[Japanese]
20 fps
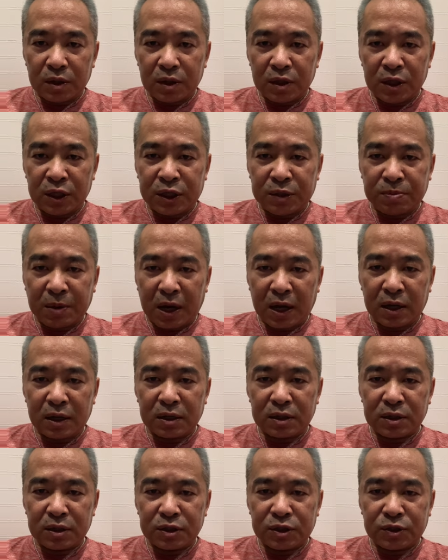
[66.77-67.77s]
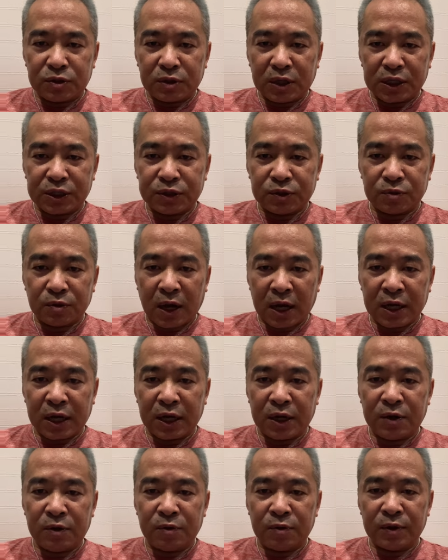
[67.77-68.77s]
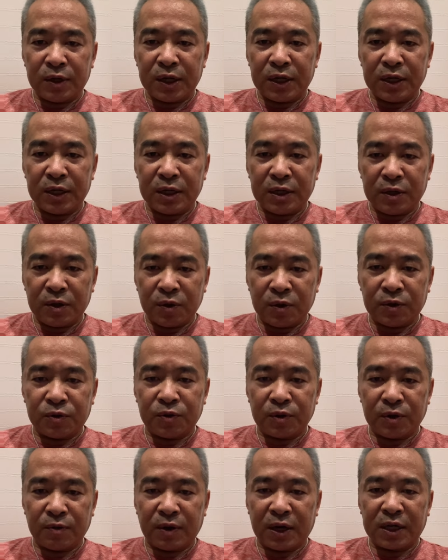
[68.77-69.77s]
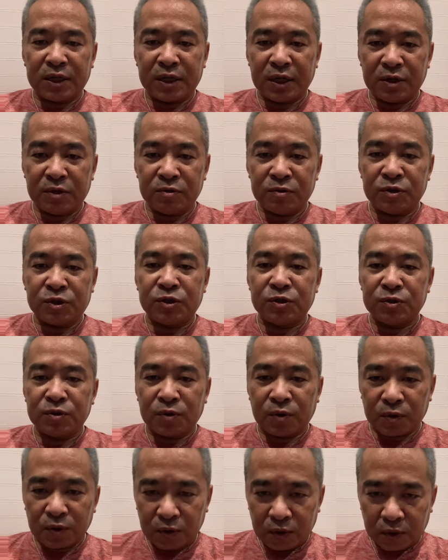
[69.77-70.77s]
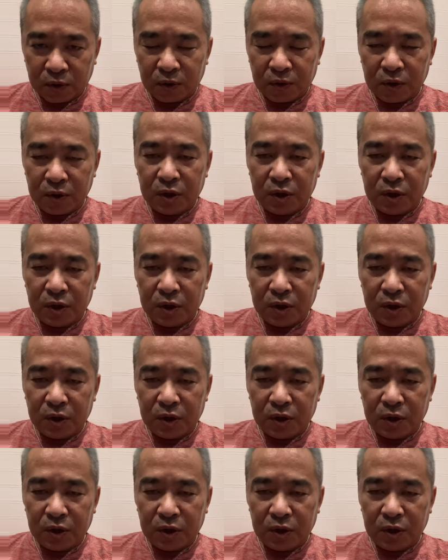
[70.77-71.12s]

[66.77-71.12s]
一番周波数を上げれるのに良いと言われている宇宙語の